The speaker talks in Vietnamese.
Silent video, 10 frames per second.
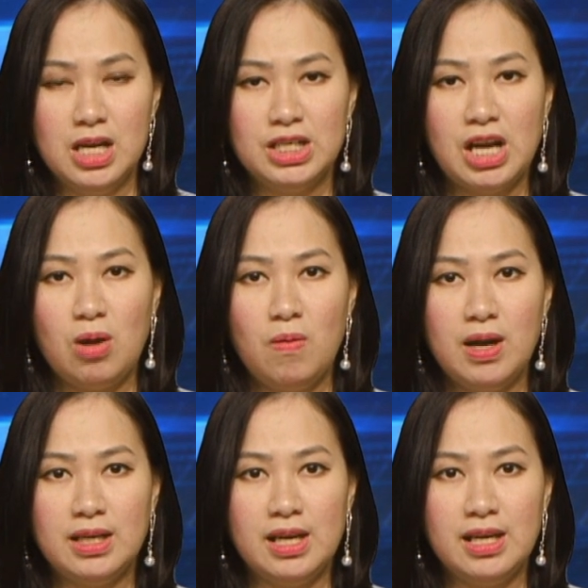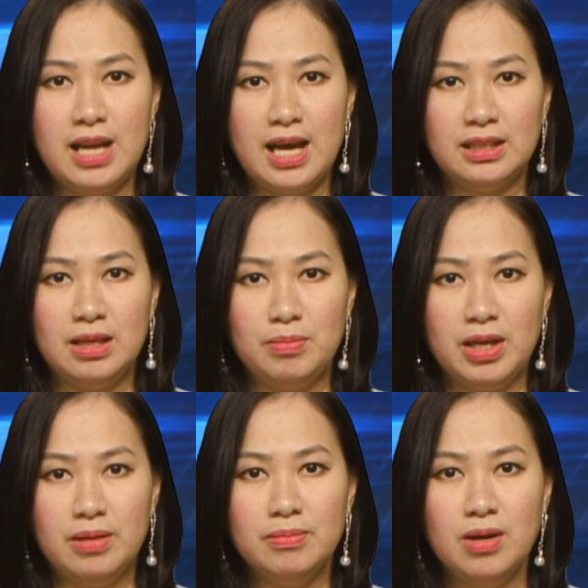rằng Hoa Kỳ đang tìm
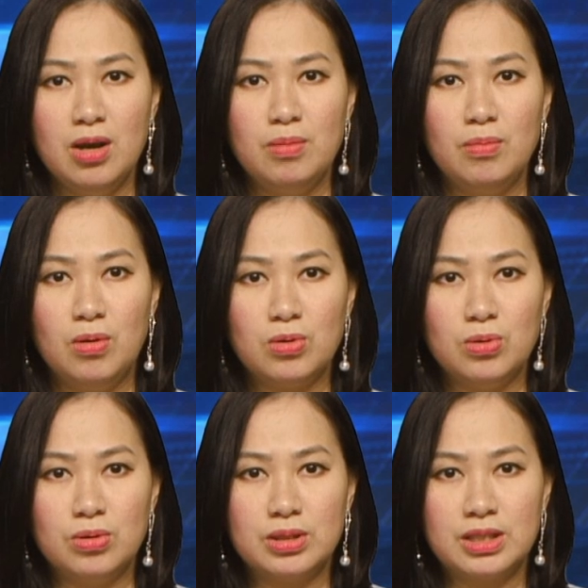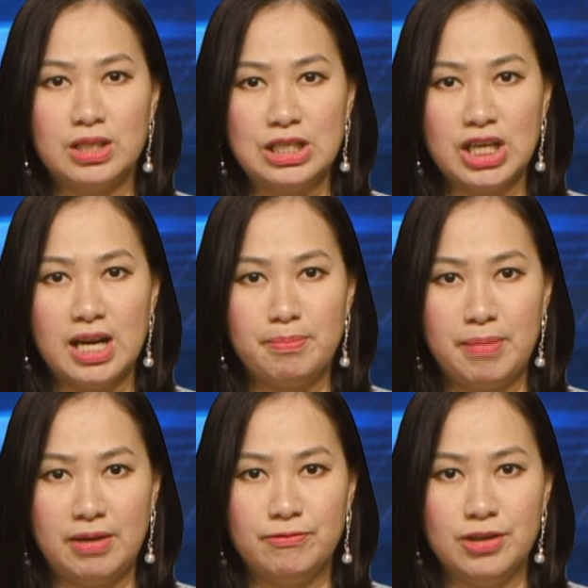kiếm một cuộc cạnh tranh lành
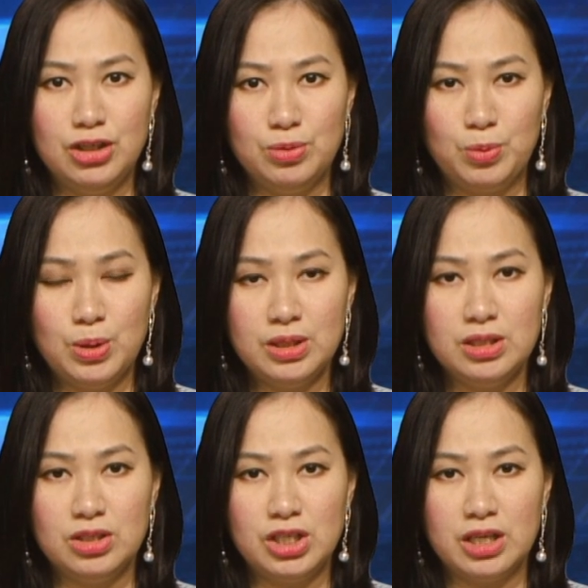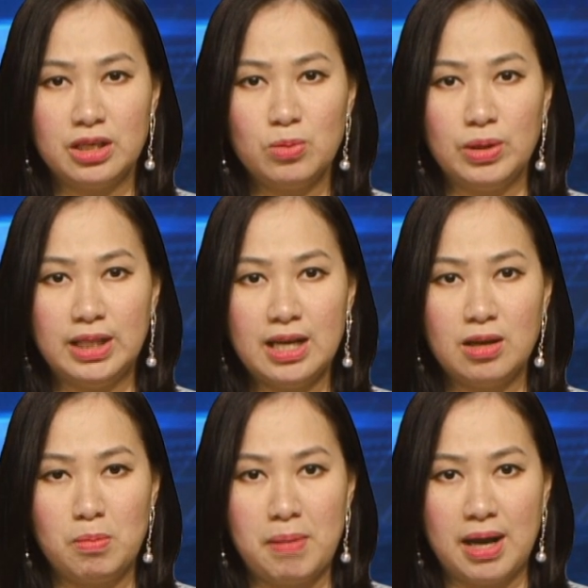mạnh với Trung Quốc dựa trên các quy tắc
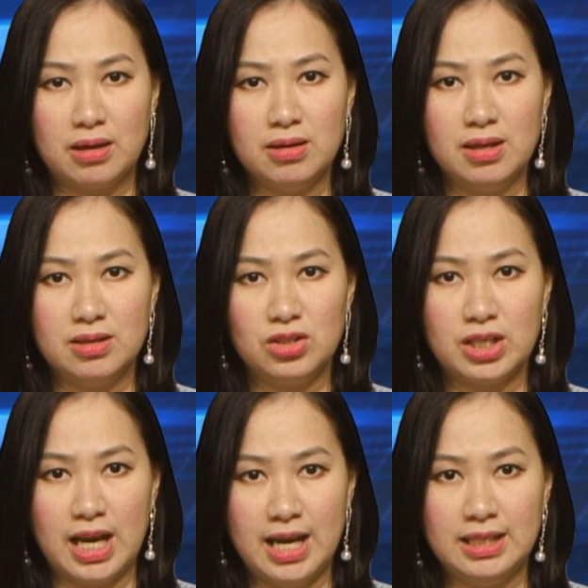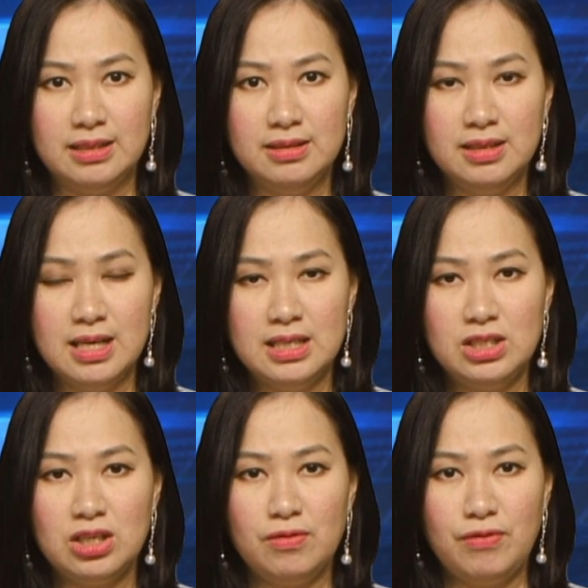công bằng có lợi cho cả hai nước,
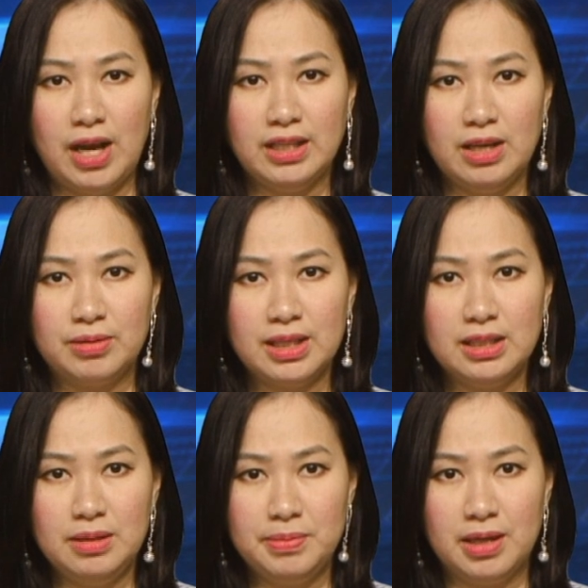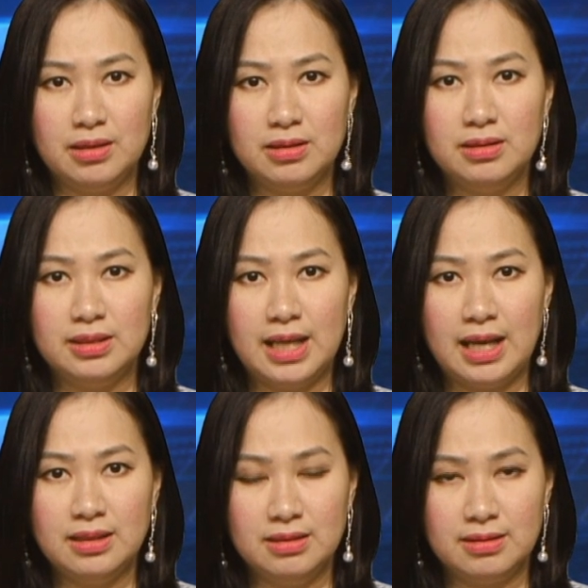chứ không phải theo cách tiếp cận người
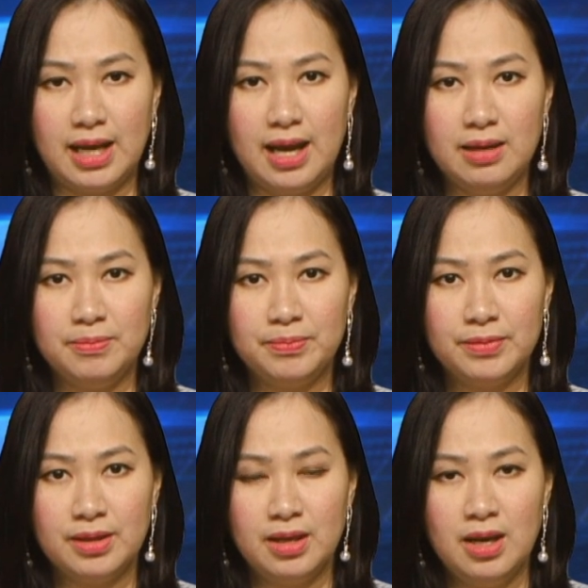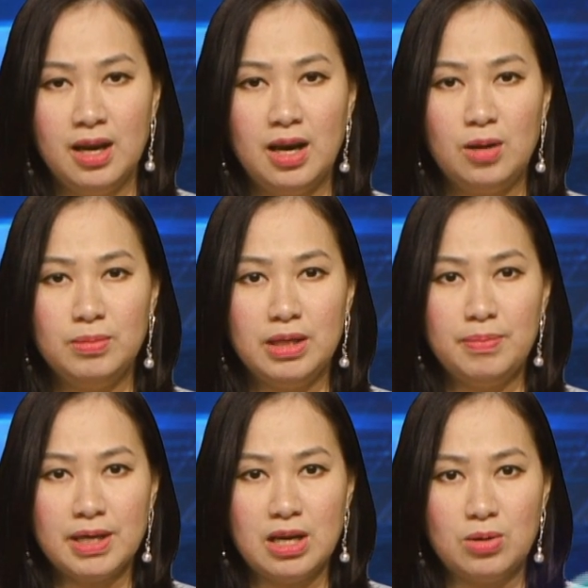thắng được cả. Ông Lý
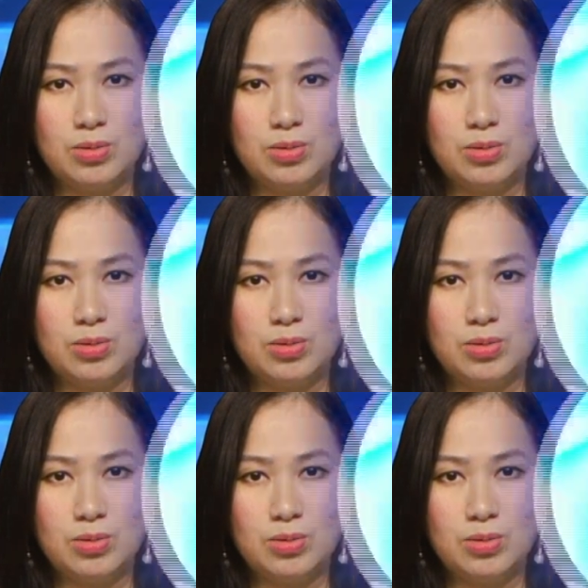bắt đầu